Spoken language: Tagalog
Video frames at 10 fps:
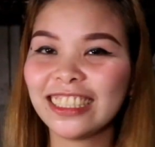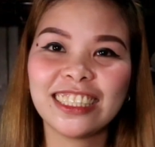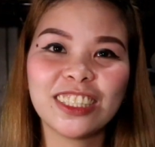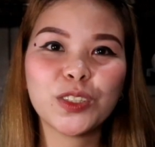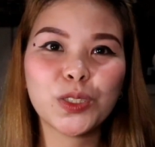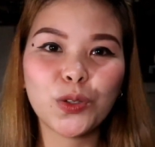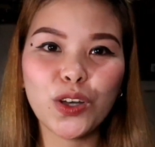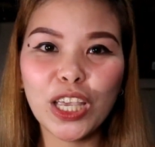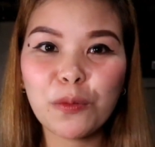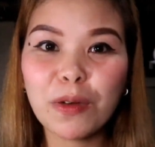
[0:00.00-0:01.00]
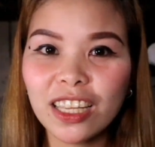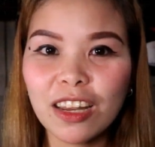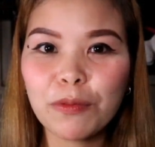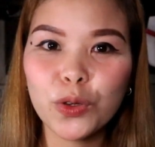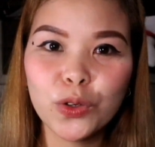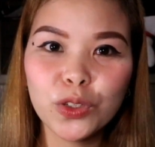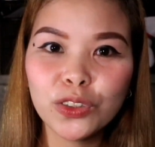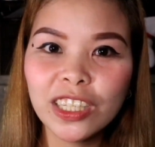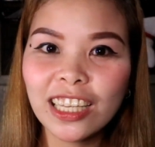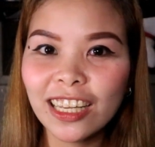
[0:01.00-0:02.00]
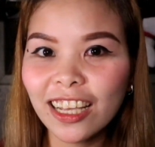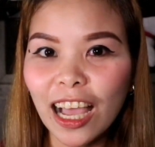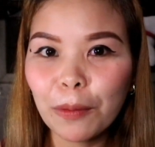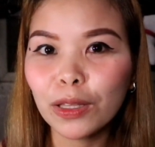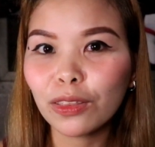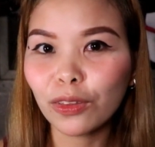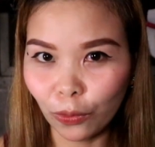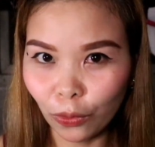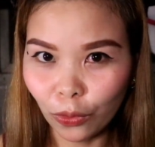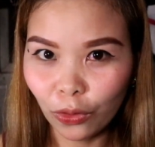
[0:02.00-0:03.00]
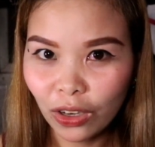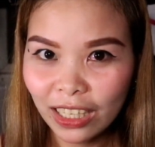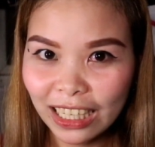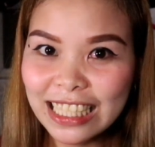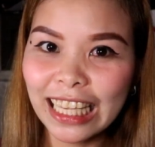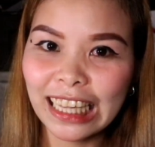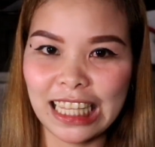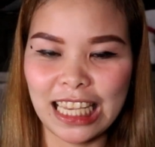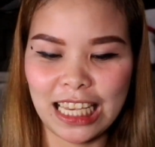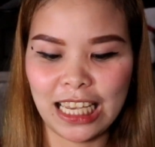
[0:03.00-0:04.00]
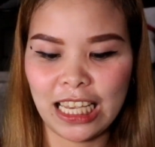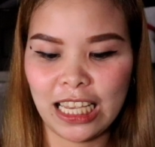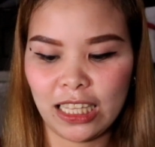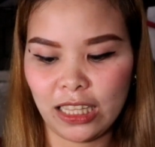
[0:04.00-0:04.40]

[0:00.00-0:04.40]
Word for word: Yun. gusto ko ngayon mag-review nung ginagamit ko recently.